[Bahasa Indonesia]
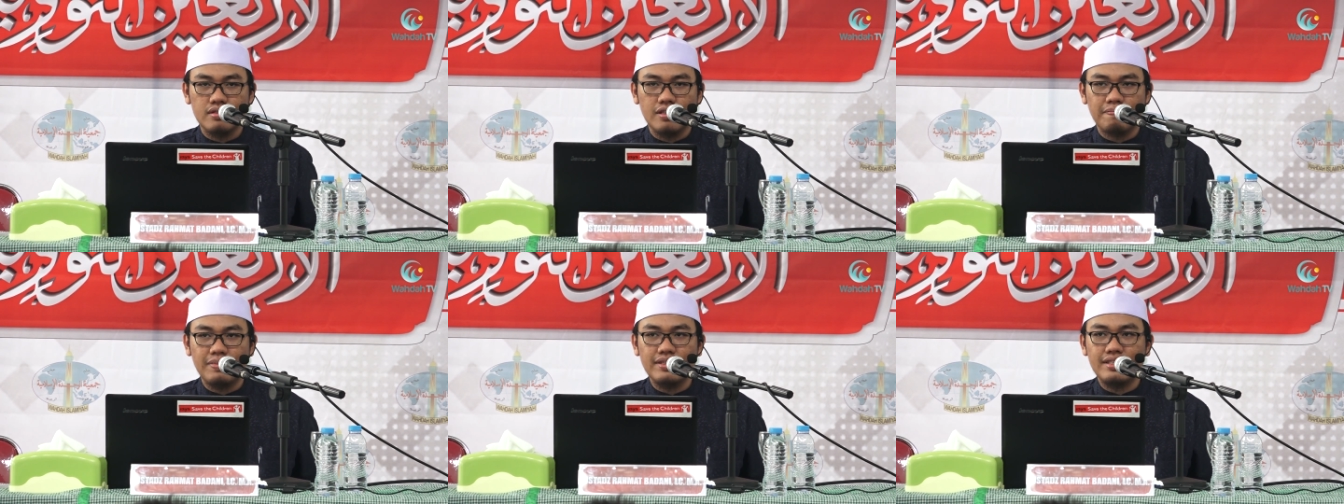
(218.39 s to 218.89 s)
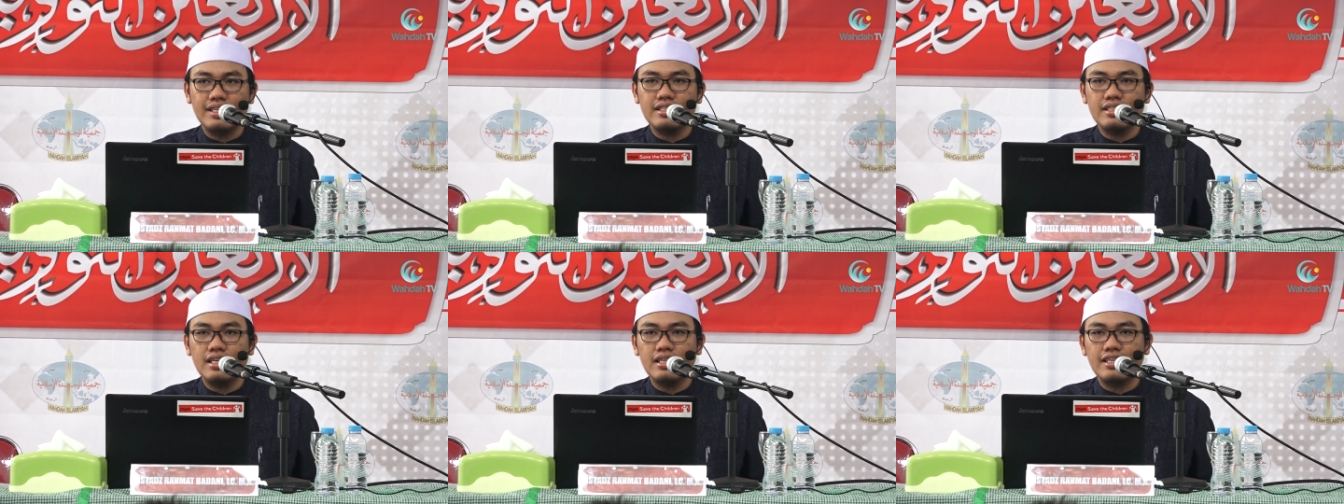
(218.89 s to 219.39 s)
Yang
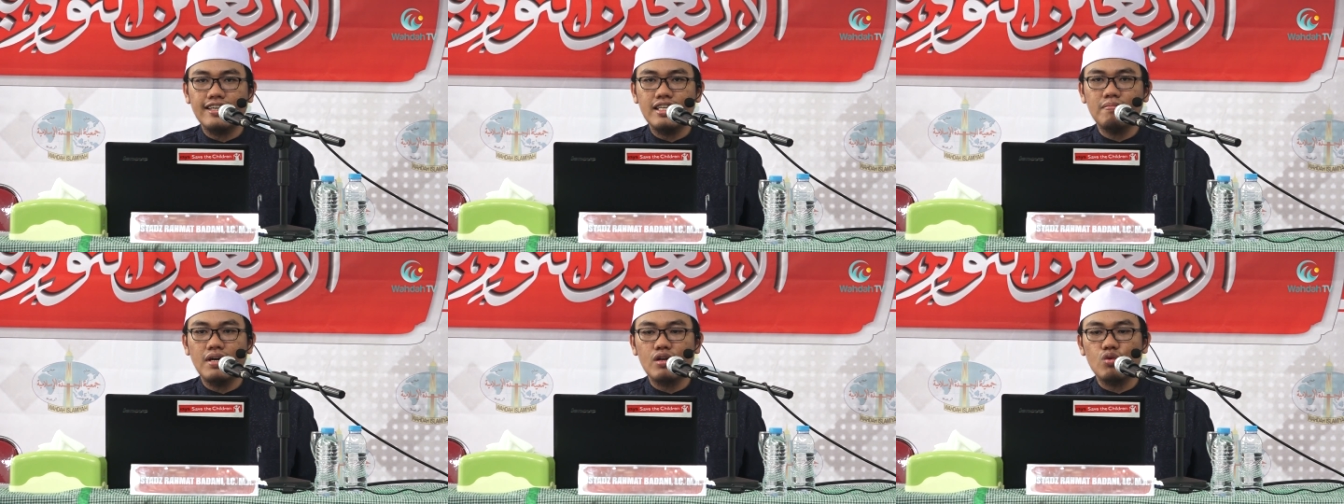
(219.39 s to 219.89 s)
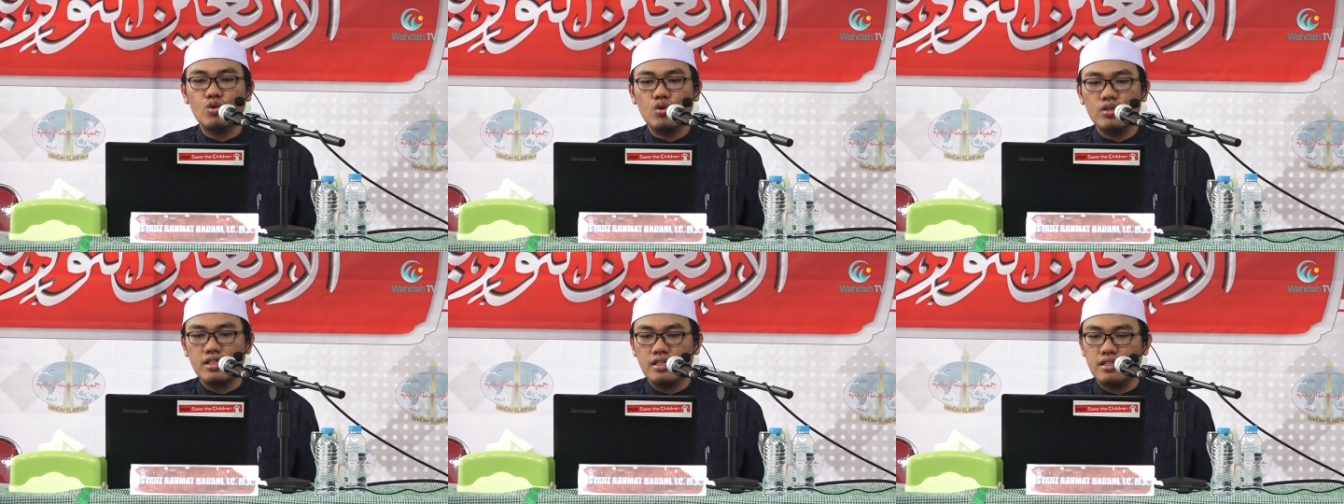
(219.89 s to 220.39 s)
pentingnya kelima
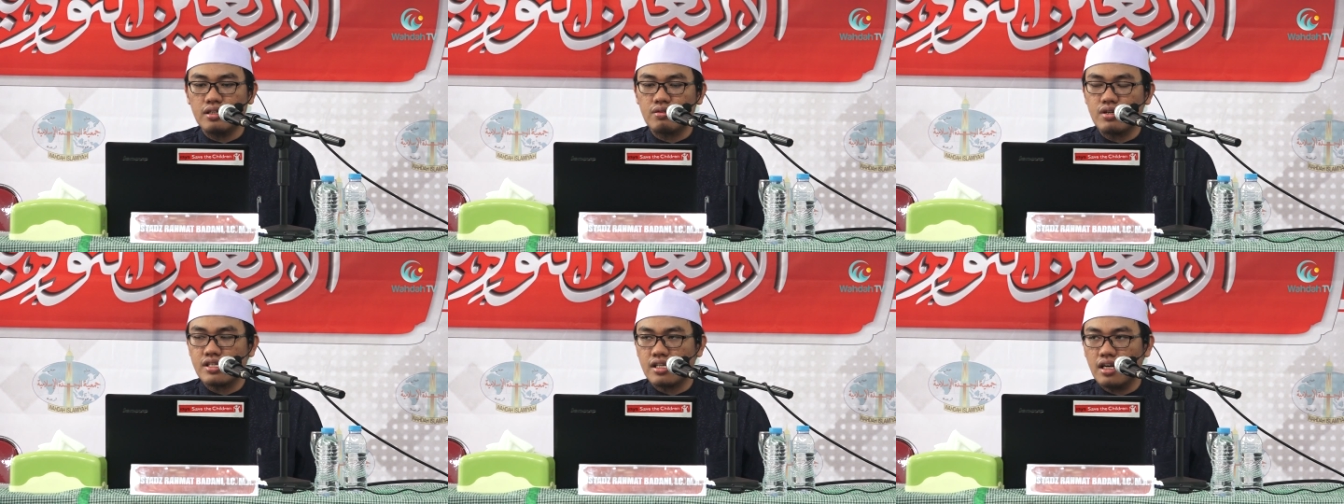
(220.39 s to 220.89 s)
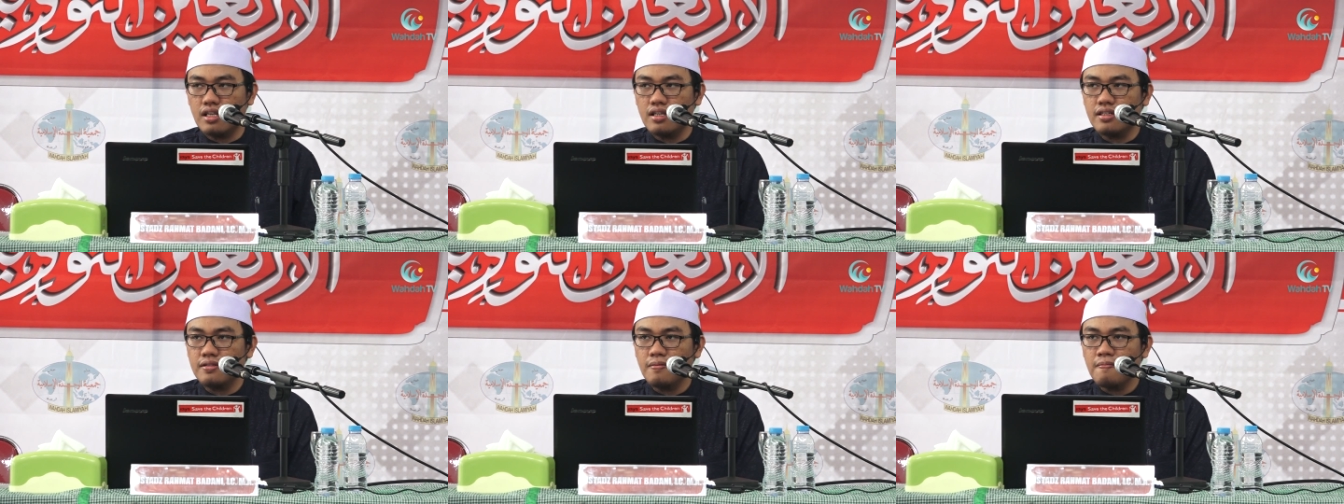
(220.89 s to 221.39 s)
rukun ini, khuas
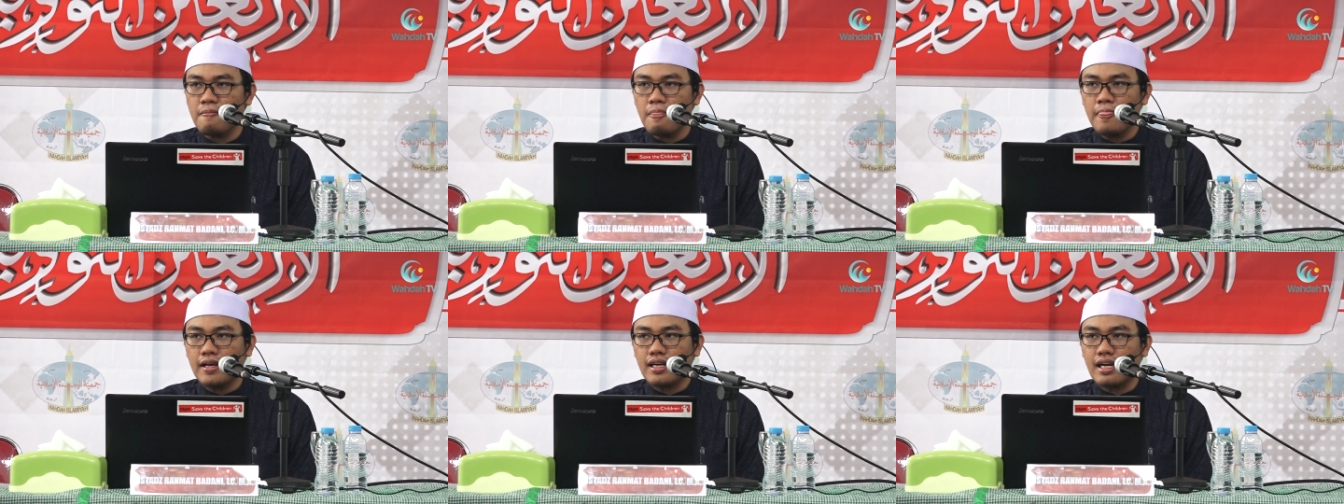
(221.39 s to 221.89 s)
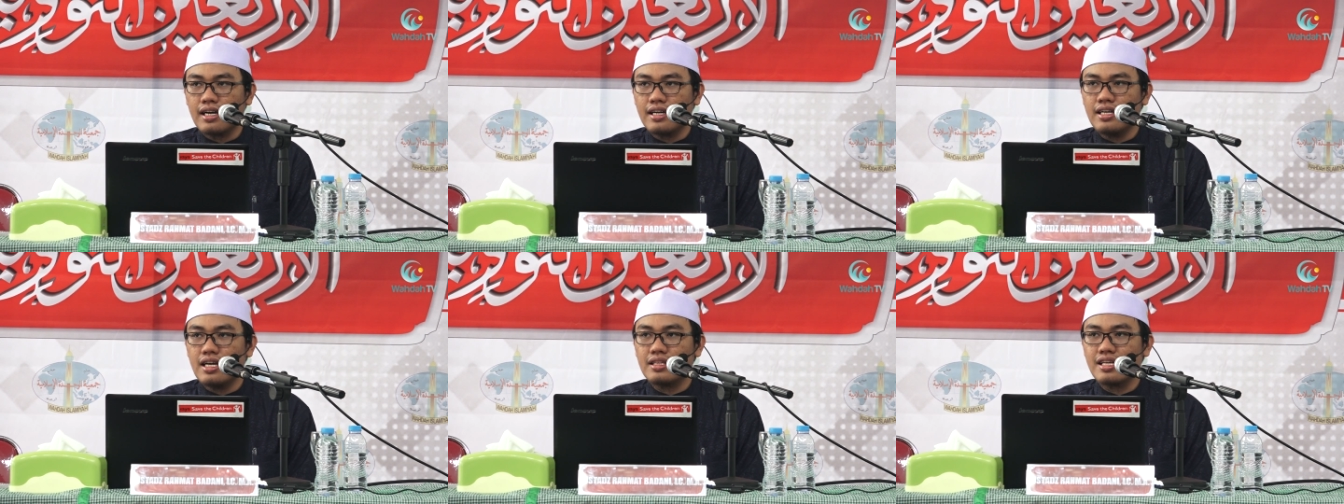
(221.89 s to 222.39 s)
sekalian, karena
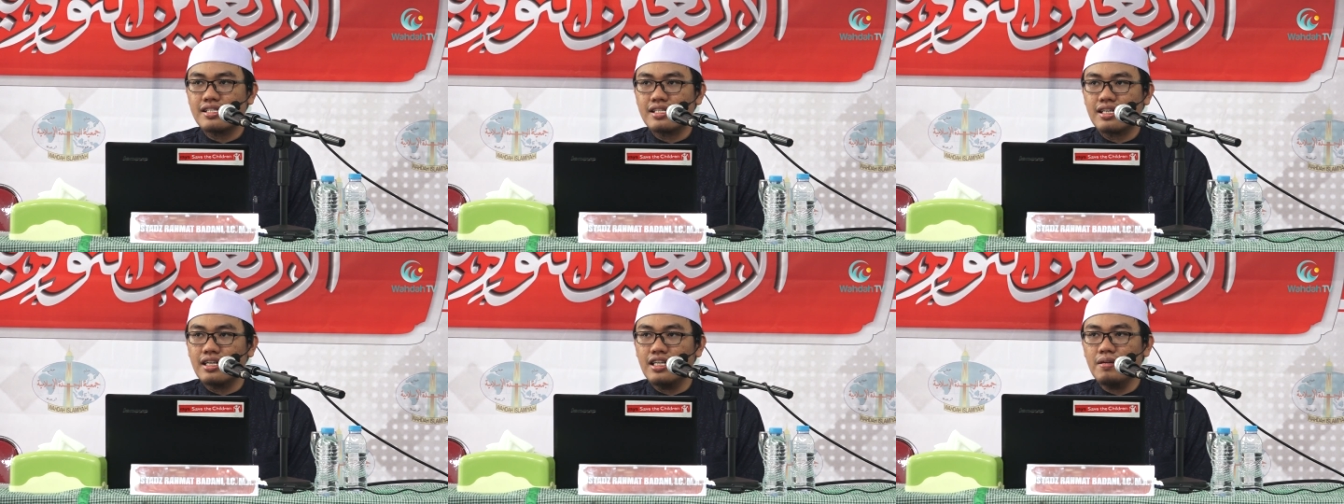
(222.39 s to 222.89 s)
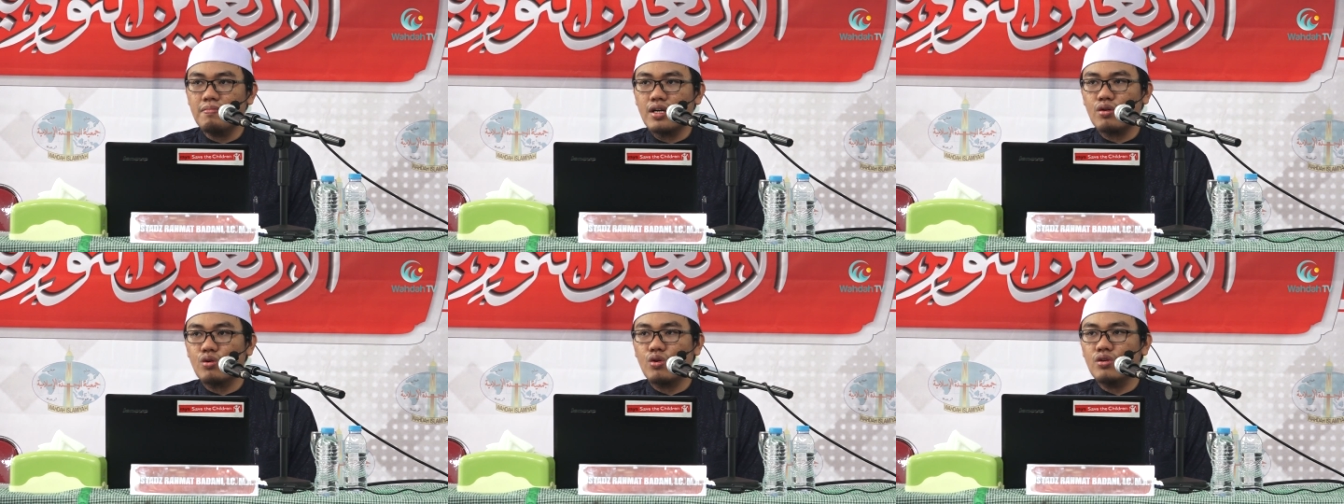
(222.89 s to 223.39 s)
di atas
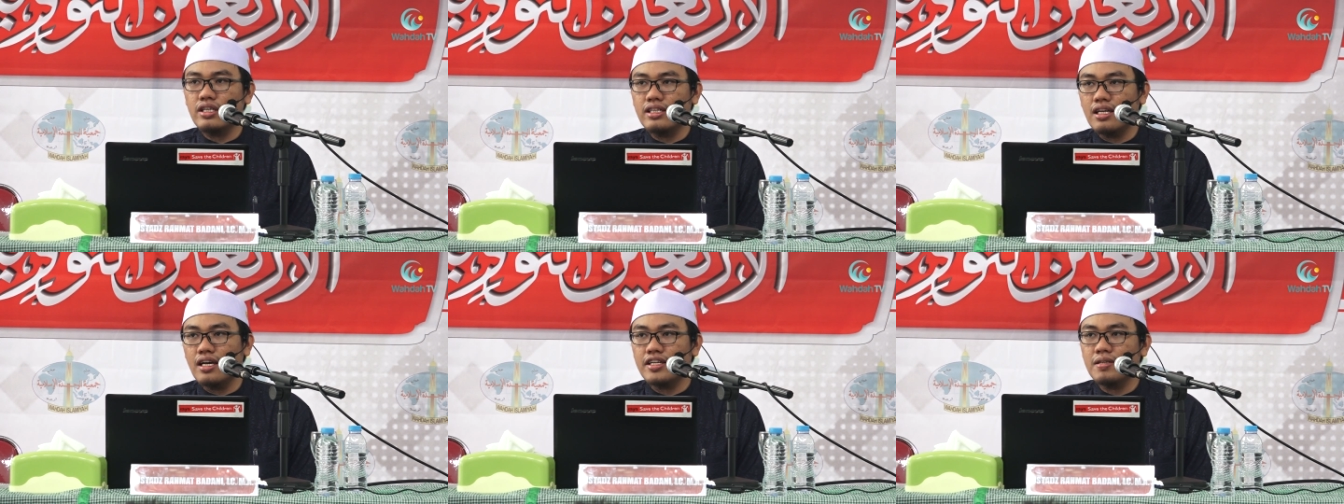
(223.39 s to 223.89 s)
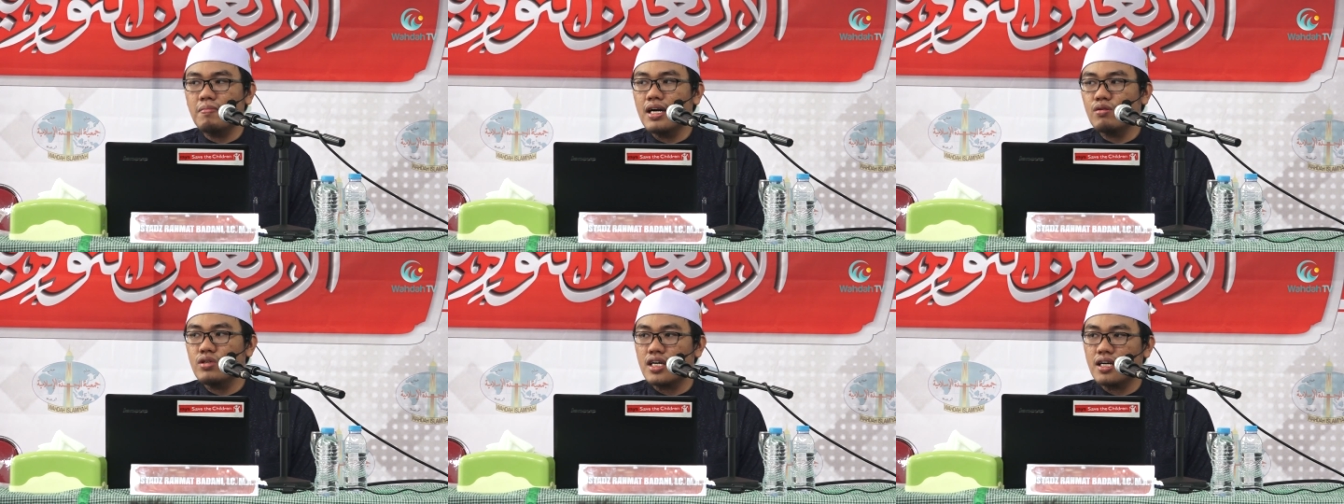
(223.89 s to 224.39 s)
kelima rukun inilah
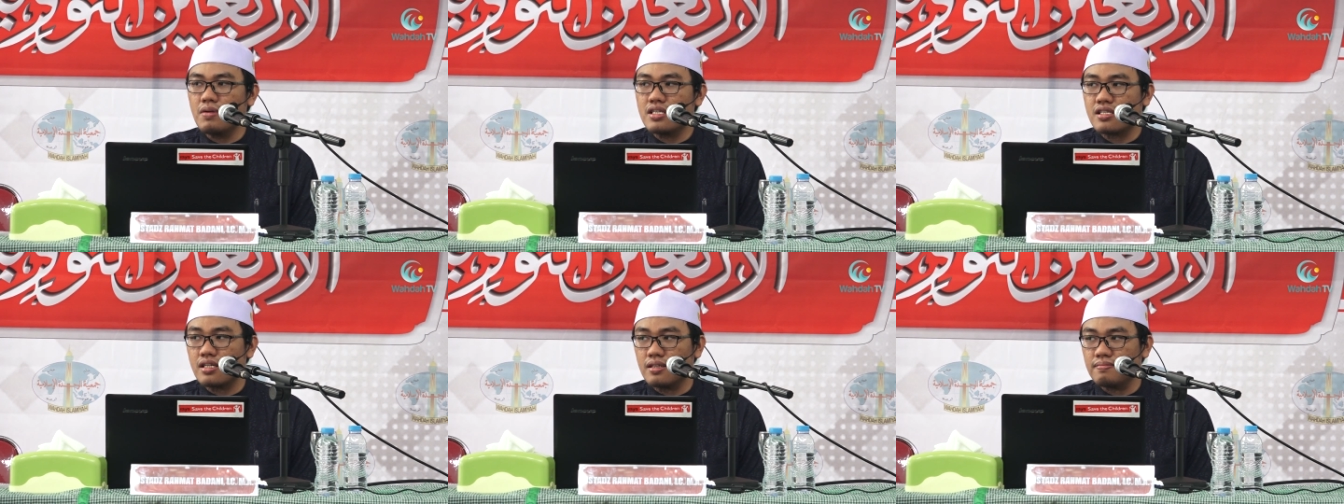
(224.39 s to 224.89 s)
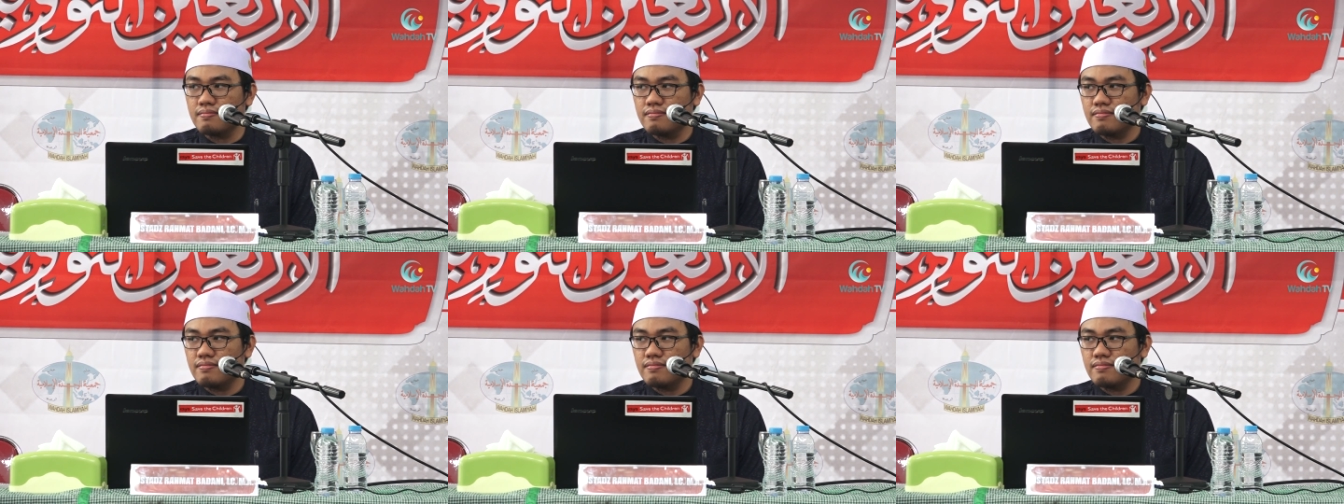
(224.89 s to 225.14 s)
dibangun agama Islam.